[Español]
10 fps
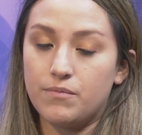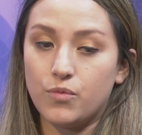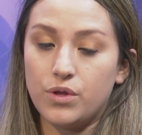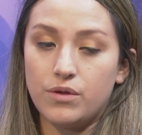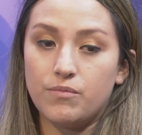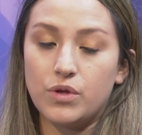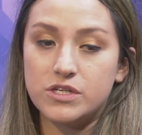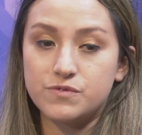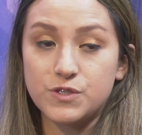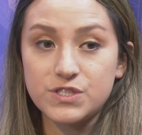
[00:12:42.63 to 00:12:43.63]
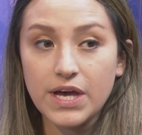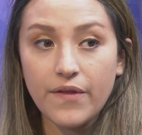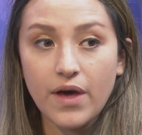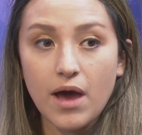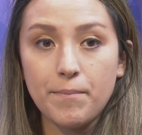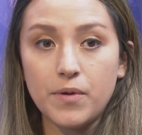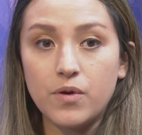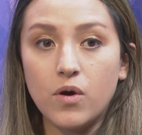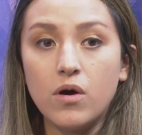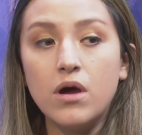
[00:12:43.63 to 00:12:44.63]
muy, muy esforzada,
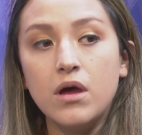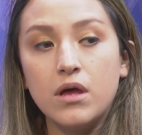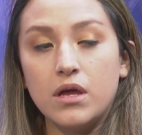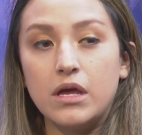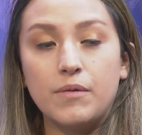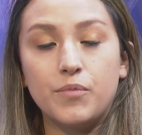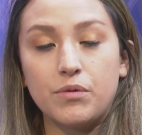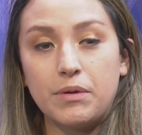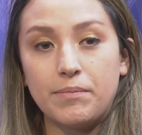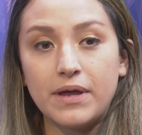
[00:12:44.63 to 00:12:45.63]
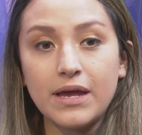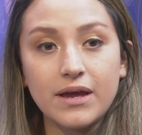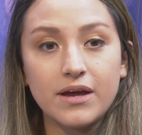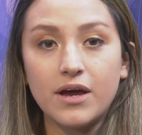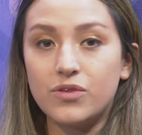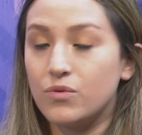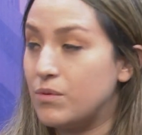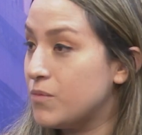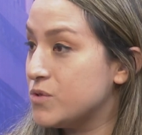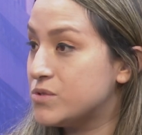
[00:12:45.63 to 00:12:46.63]
pero eh, por mi pareja
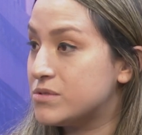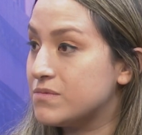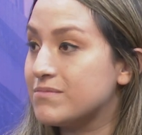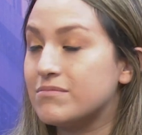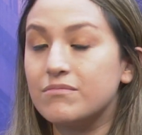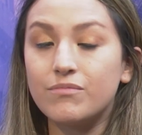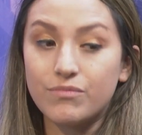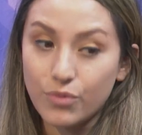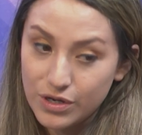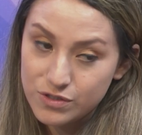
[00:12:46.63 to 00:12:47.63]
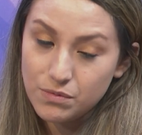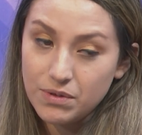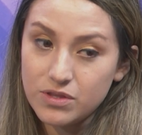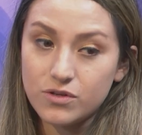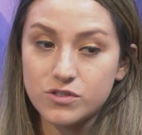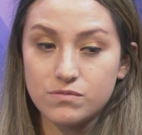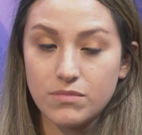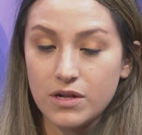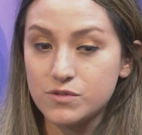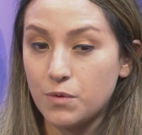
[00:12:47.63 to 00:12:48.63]
tuvimos buenos momentos,
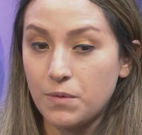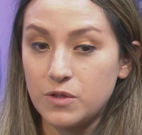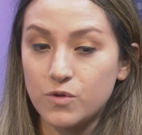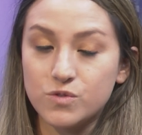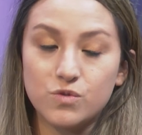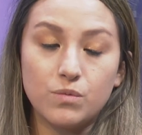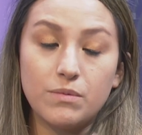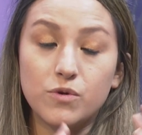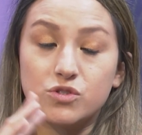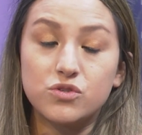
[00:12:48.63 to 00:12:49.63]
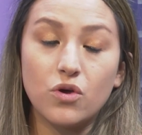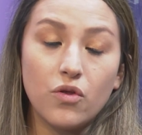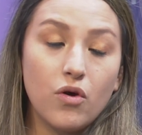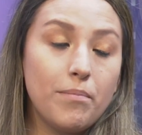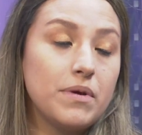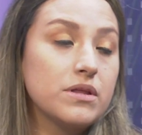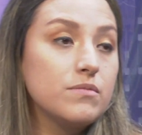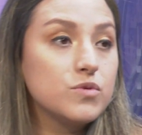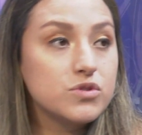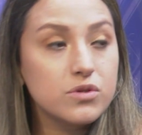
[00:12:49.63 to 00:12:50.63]
malos momentos, tuvimos todo,
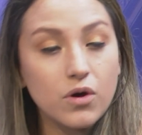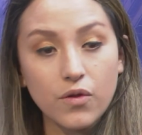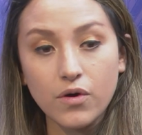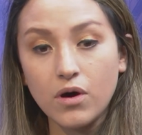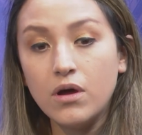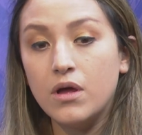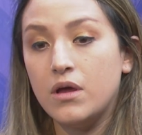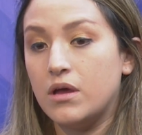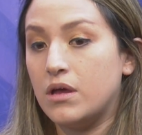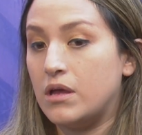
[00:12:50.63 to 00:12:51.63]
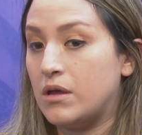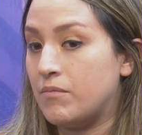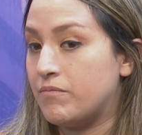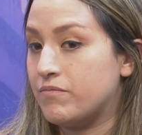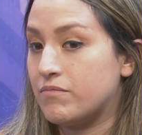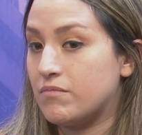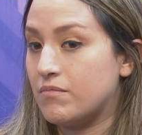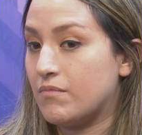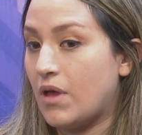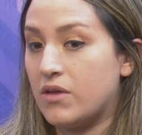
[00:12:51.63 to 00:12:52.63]
perdimos todo. Em,
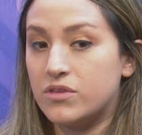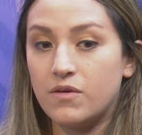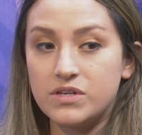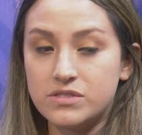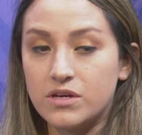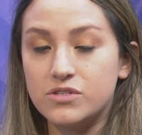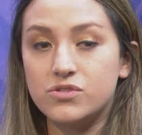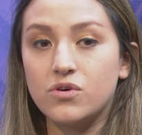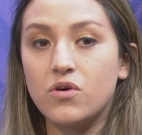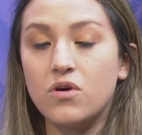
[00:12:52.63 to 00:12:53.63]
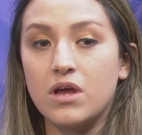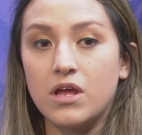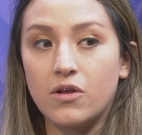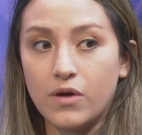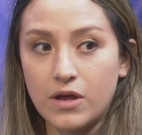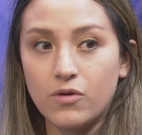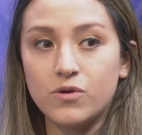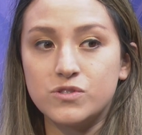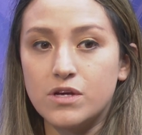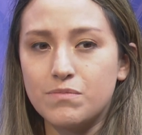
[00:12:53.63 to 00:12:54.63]
a través de esto eh, logré
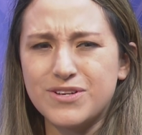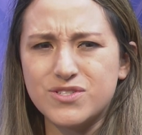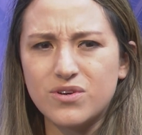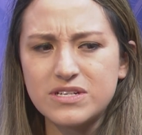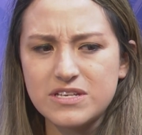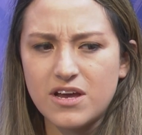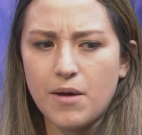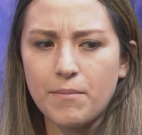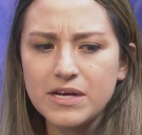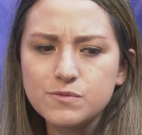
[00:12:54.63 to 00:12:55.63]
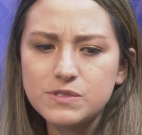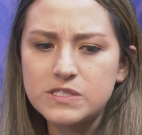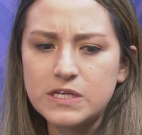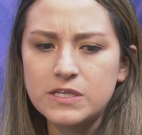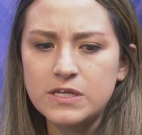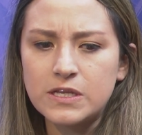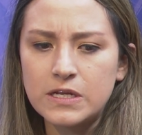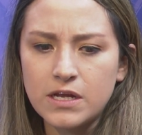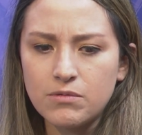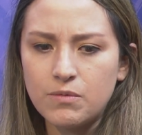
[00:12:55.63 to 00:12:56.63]
conocer personas que jamás pensé que
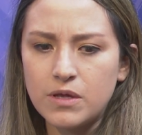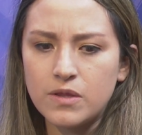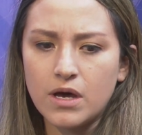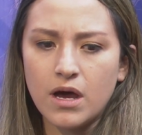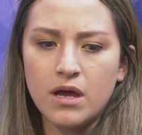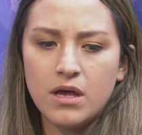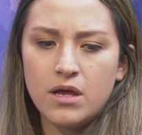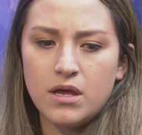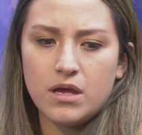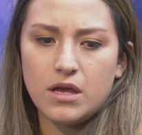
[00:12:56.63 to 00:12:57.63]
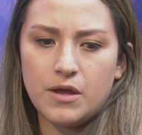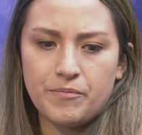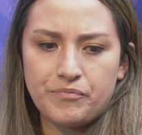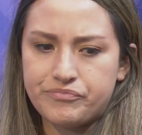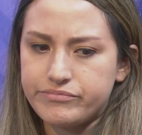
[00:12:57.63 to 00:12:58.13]
trataría en mi vida. Em,